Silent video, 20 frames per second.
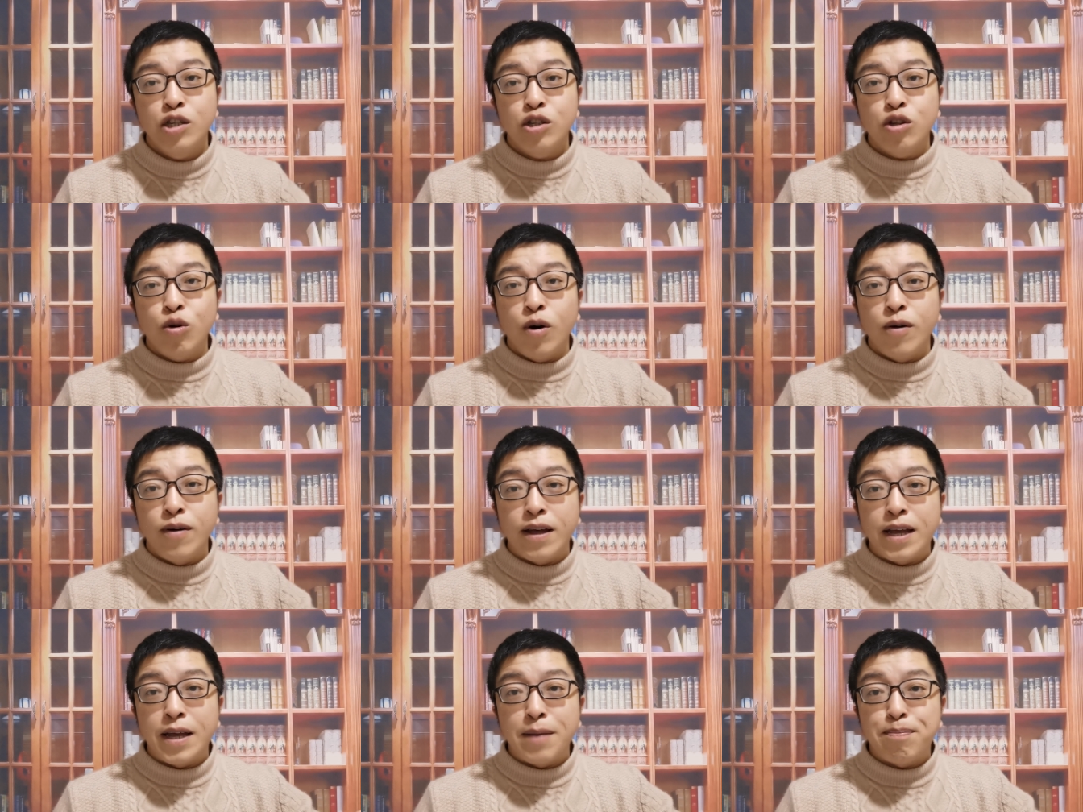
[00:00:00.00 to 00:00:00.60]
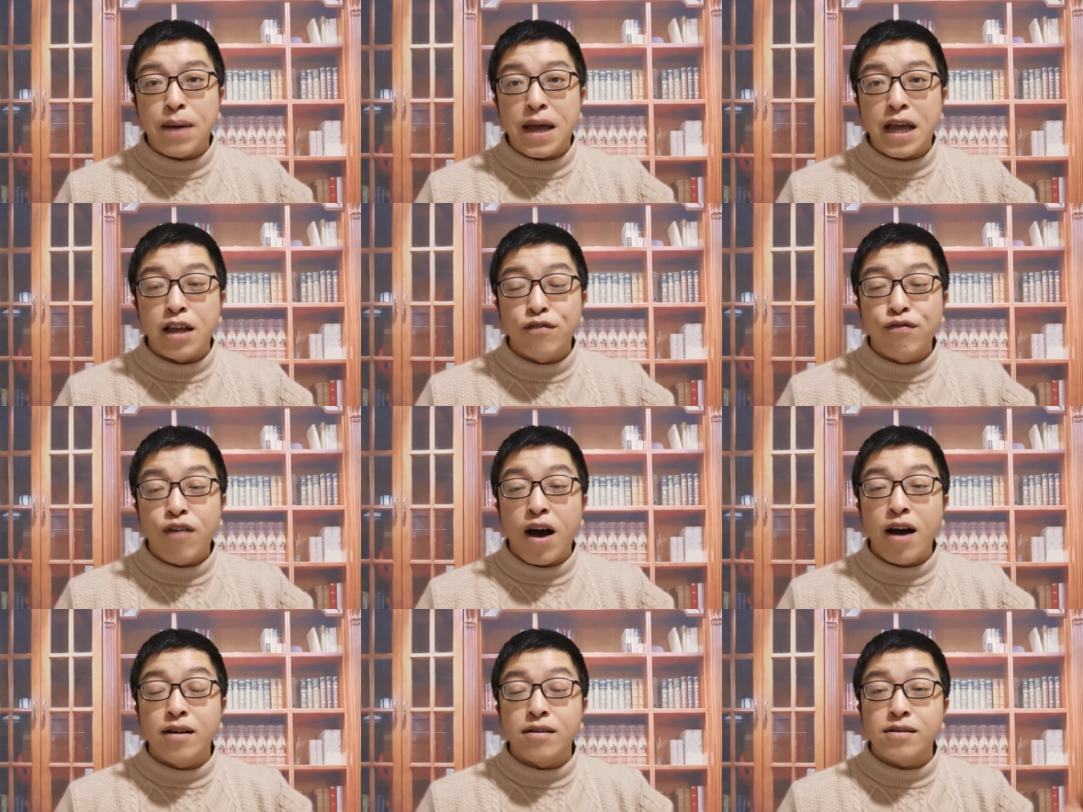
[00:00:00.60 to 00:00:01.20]
作为北
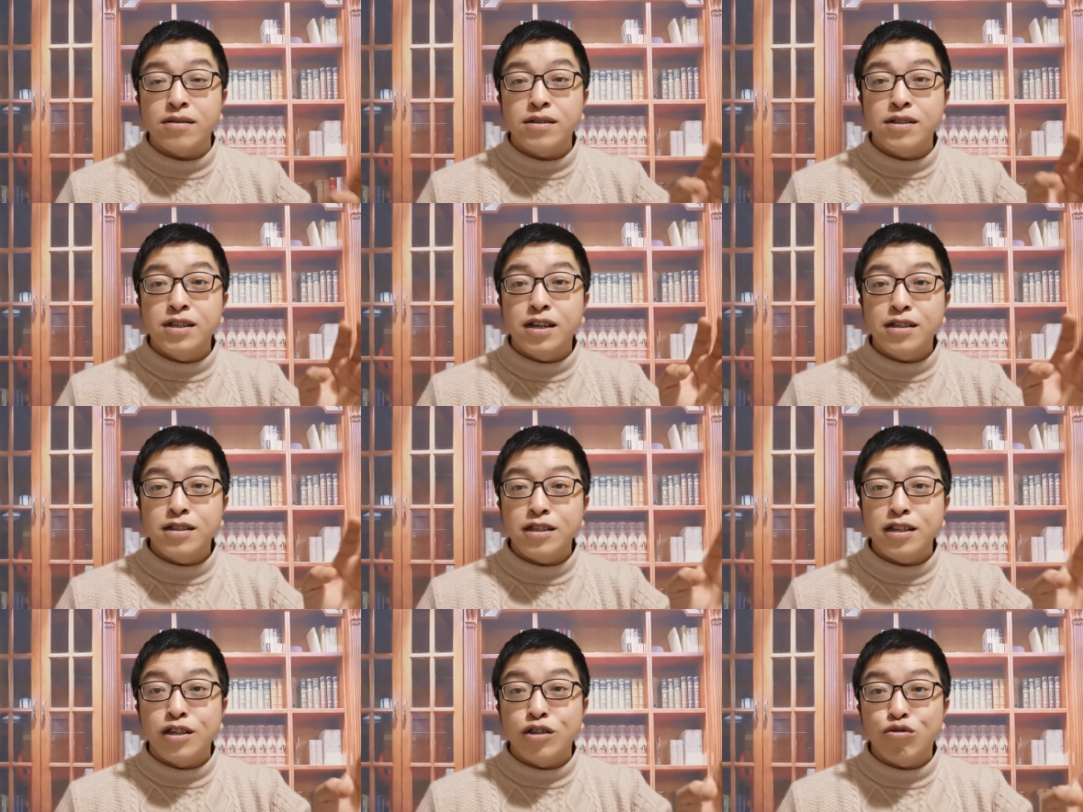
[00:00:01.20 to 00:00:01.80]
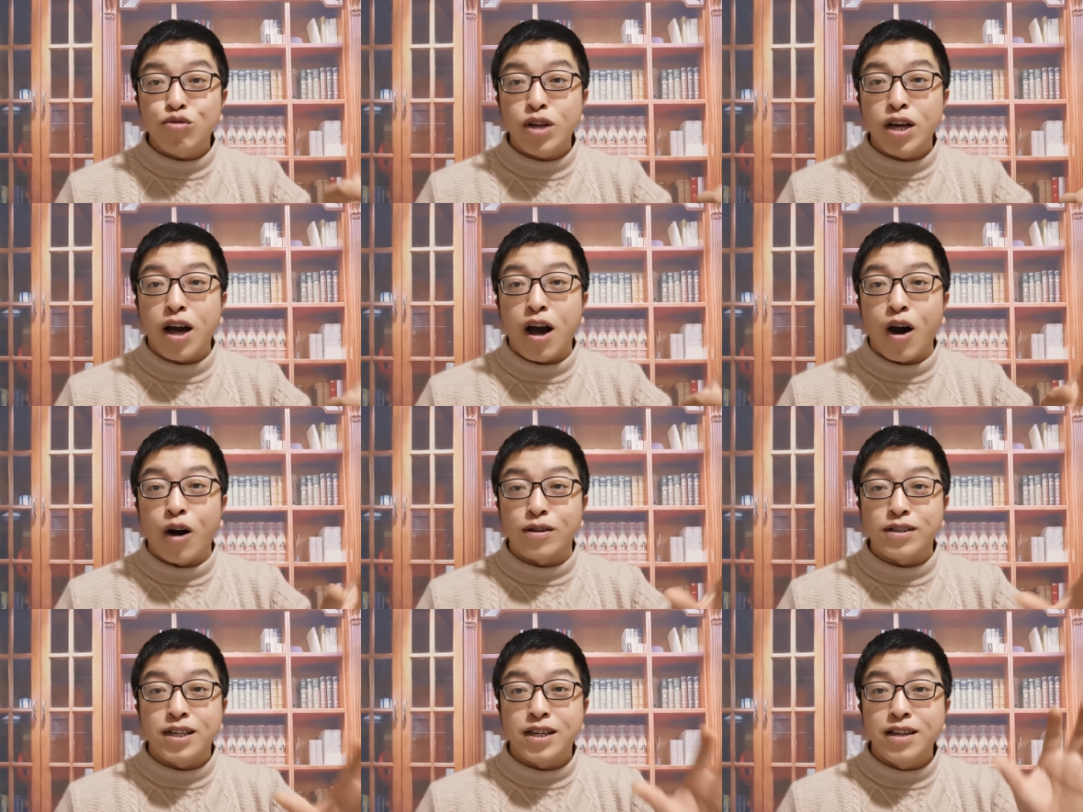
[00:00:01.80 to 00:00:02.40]
方经济最好、